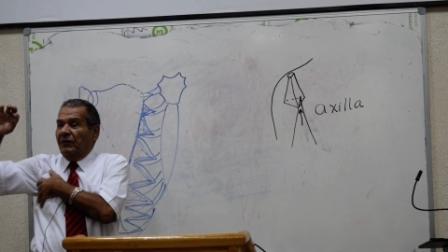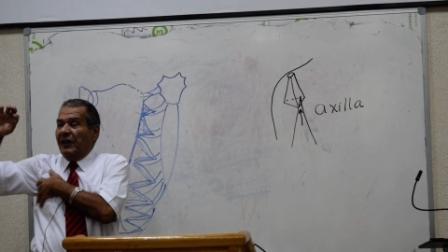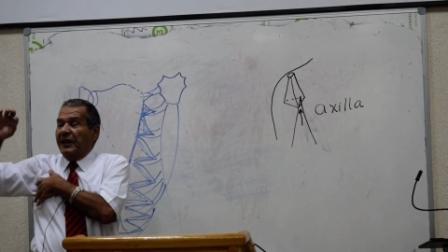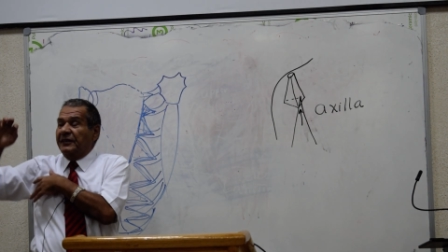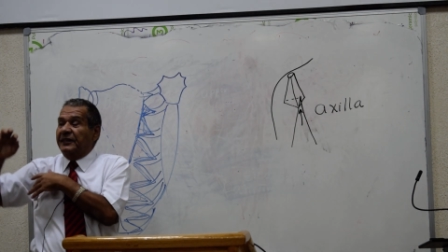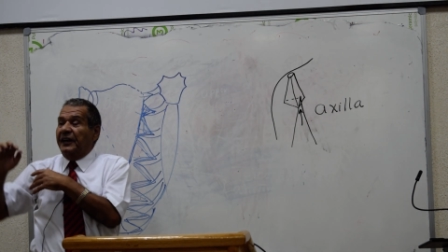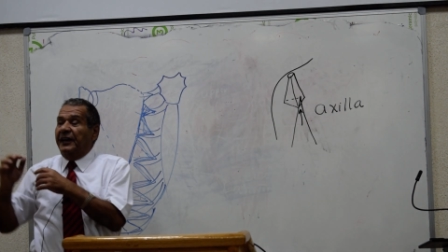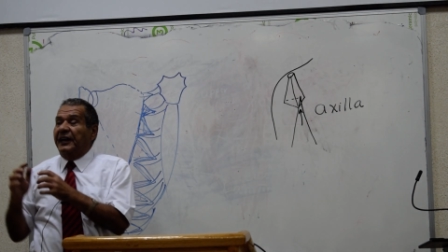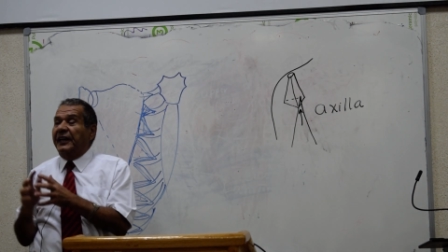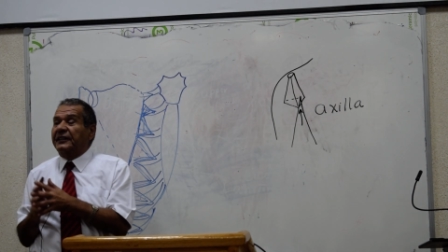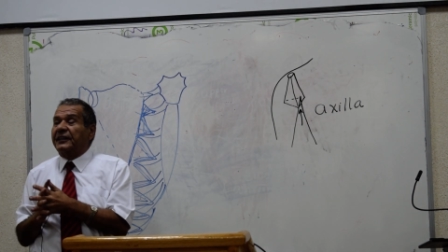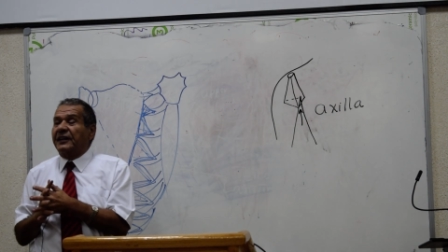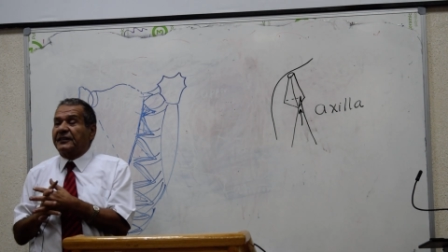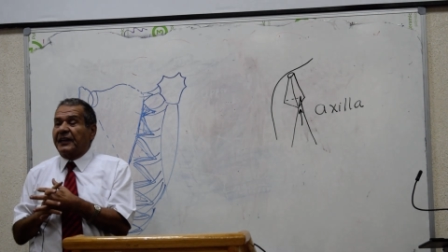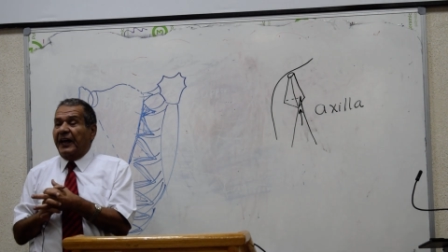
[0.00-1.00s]

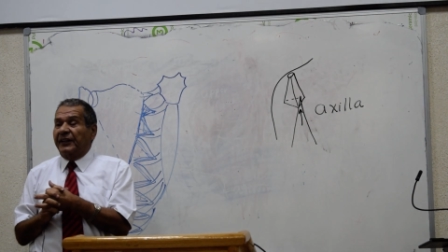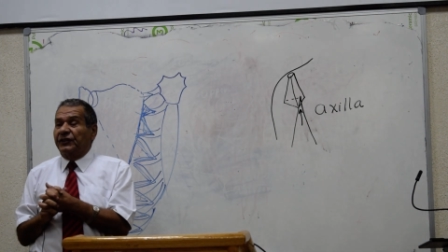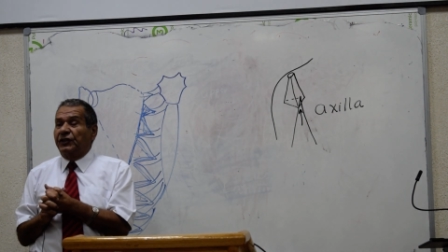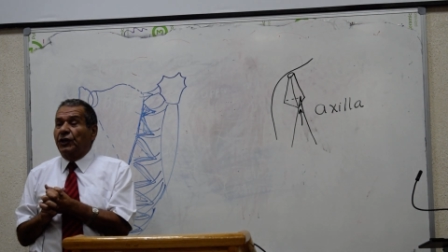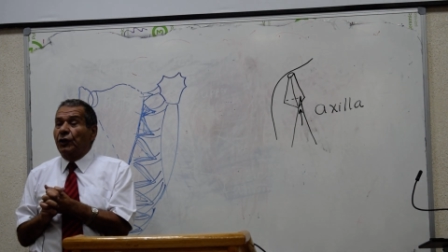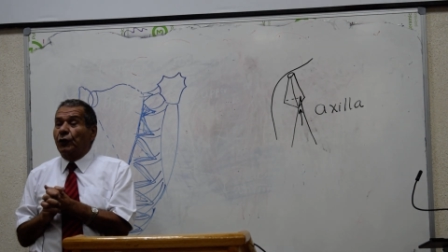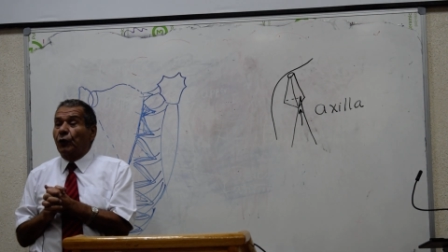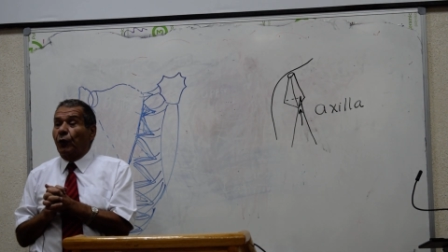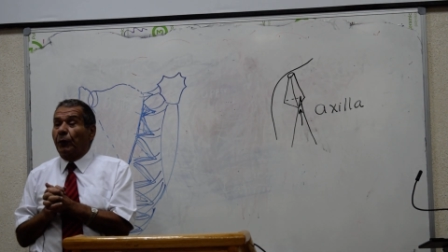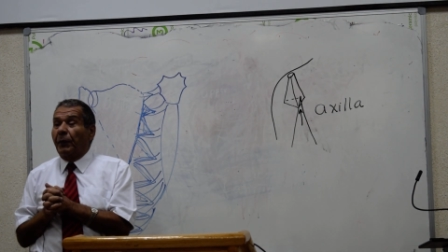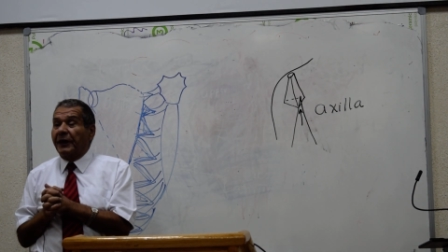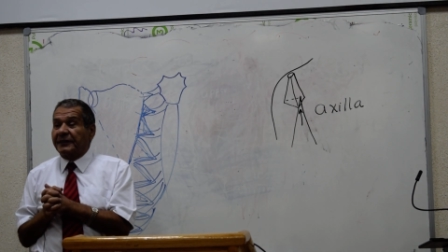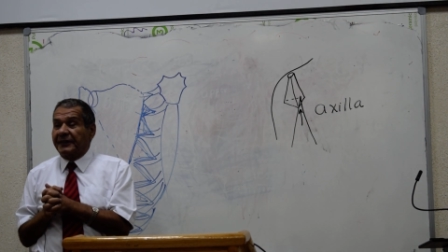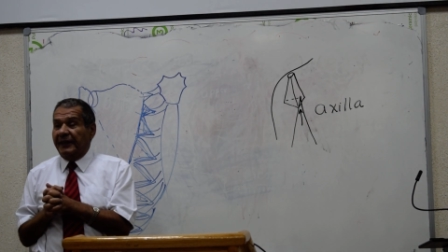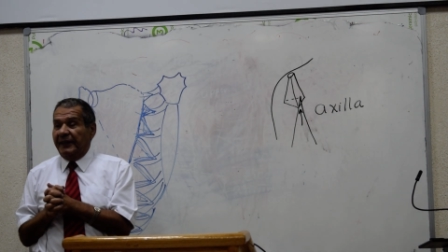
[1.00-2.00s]
سريتس انتيريور
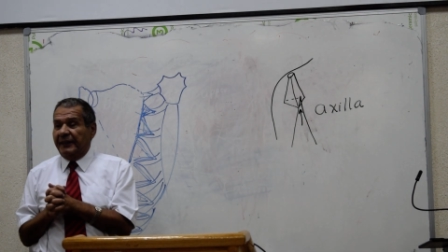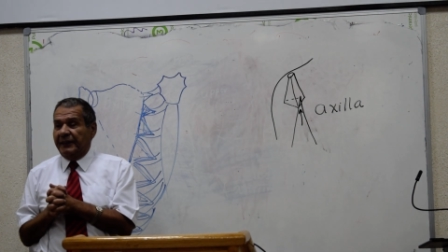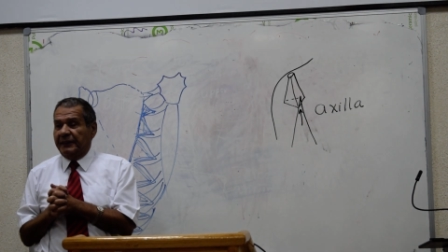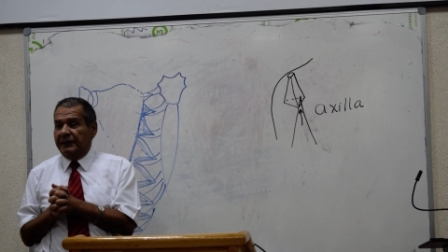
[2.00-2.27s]
ماسل